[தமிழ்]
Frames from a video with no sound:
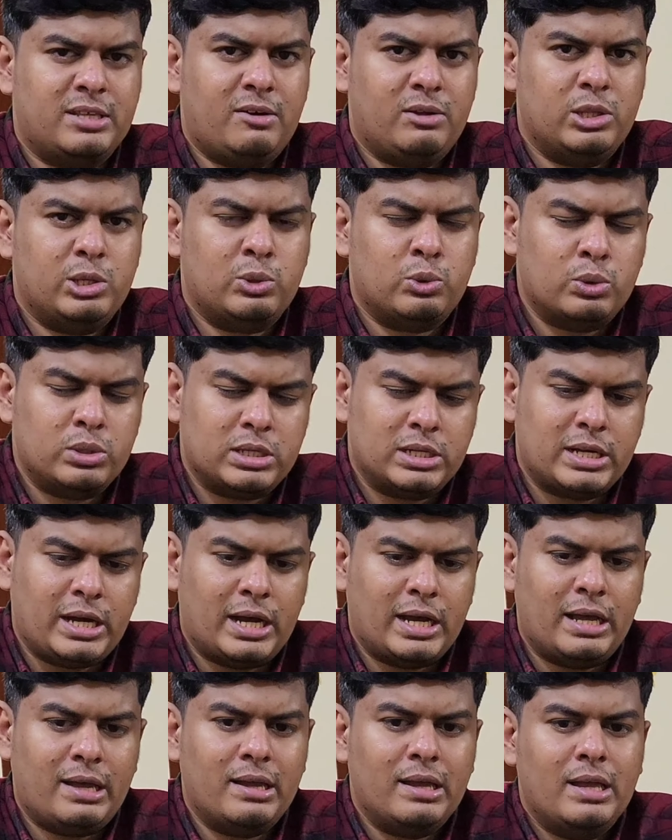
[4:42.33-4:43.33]
எஃபெக்ட் தான் வந்து
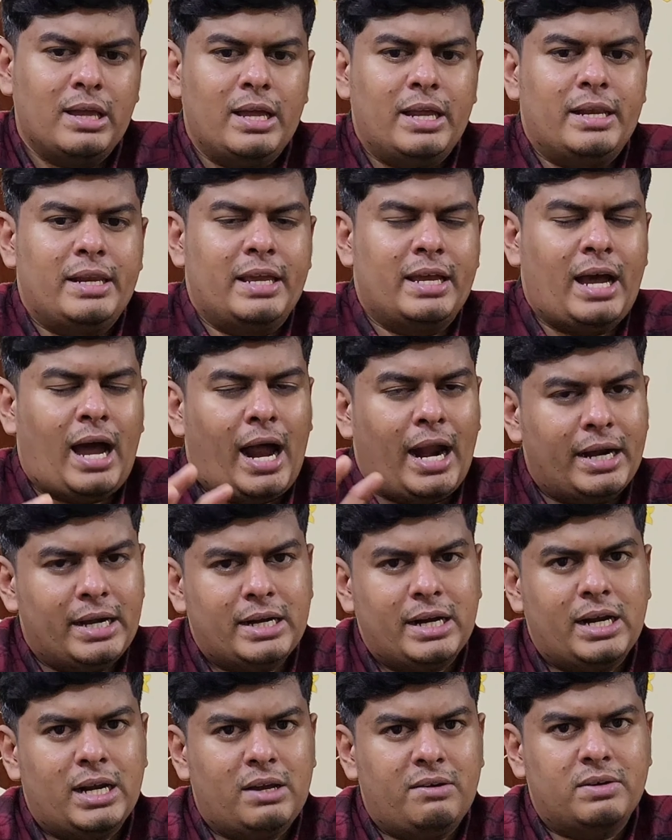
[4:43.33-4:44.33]
கொடுத்துருக்காங்க நீங்கள்
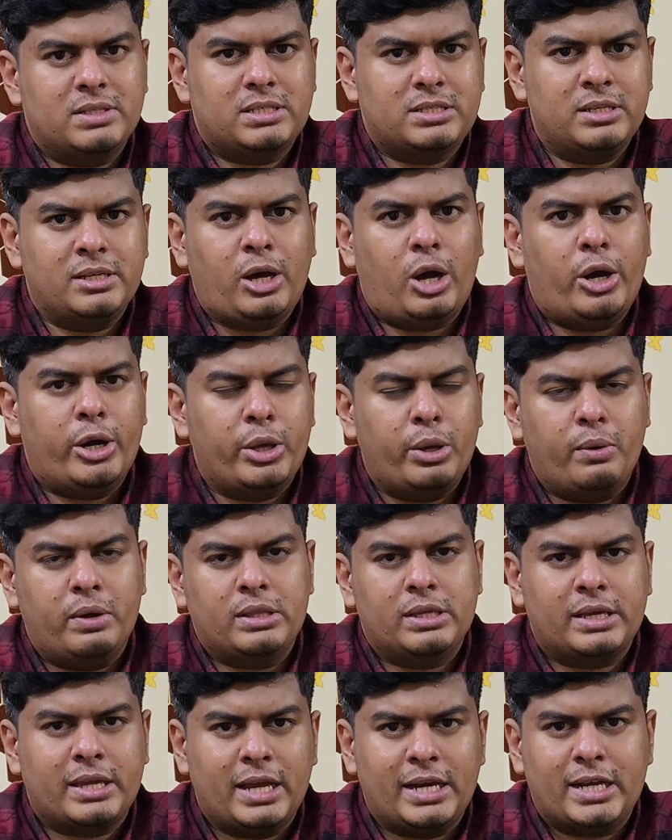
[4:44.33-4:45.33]
ஹண்ட்ரடில் வச்சு ஆடியோ
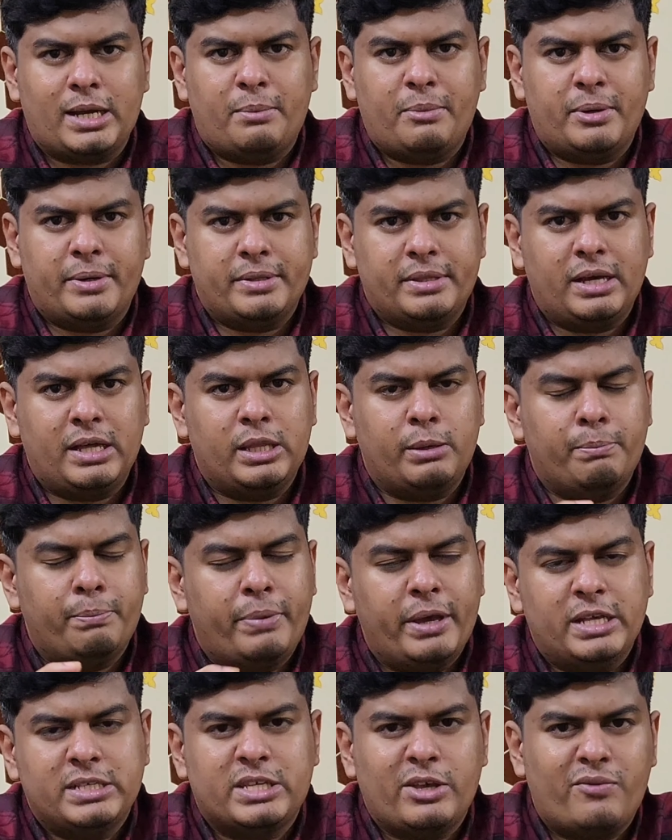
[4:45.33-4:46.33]
வந்து கேட்டால் மட்டும்தான் அந்த
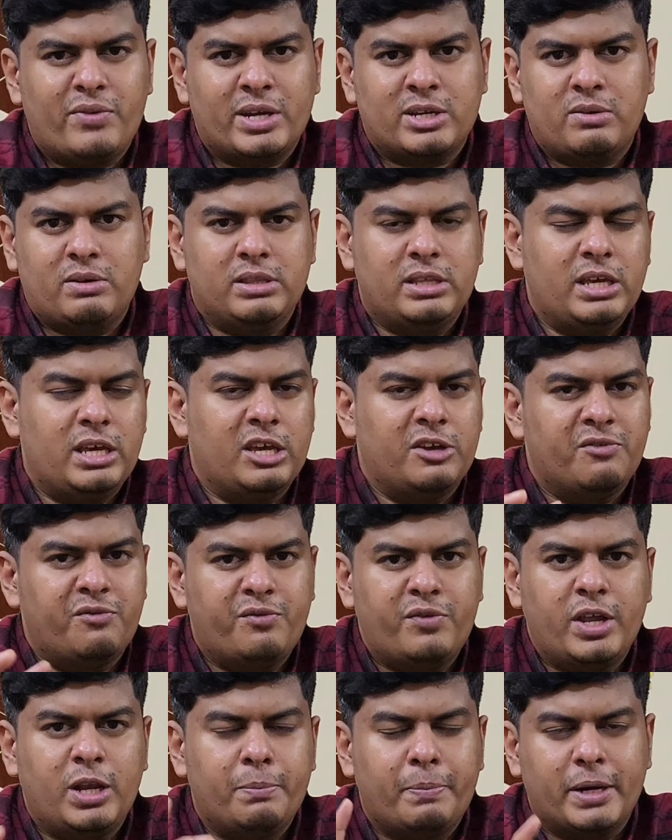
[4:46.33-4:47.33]
பேஸ் எஃபெக்ட் வந்து
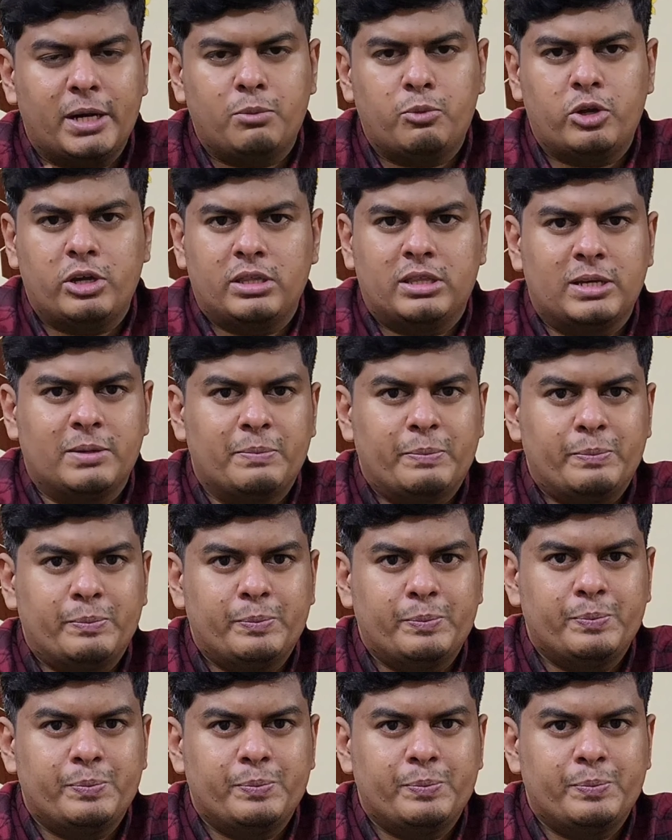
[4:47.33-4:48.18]
ஃபீல் பண்ண முடியுது